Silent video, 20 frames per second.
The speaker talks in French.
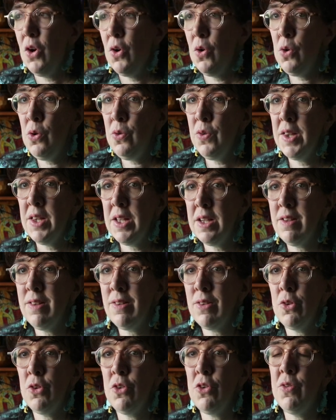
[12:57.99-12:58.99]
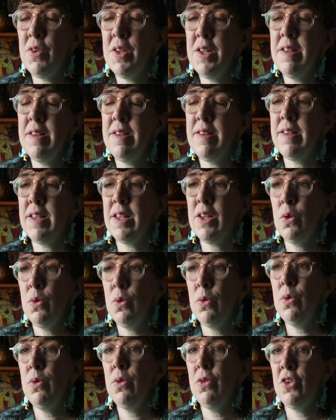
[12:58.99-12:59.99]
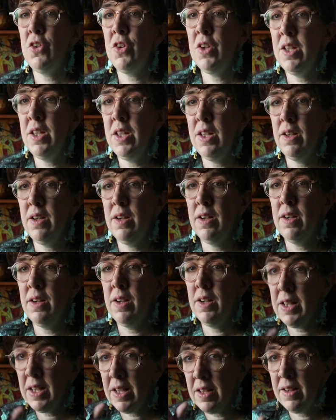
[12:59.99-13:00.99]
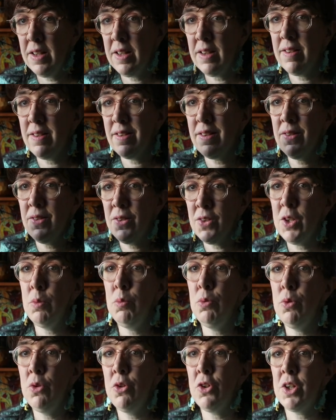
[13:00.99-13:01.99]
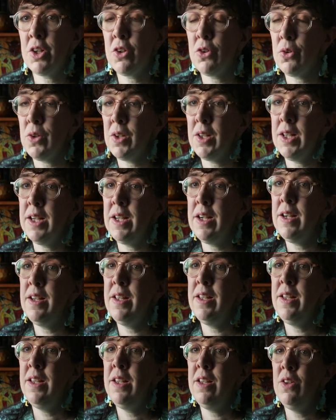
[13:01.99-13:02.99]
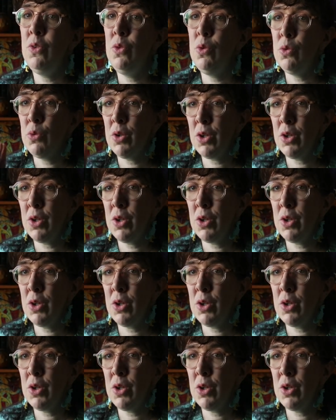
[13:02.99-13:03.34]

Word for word: Au final, ce que je fais, c'est que j'ai un index en début de chaque journal et une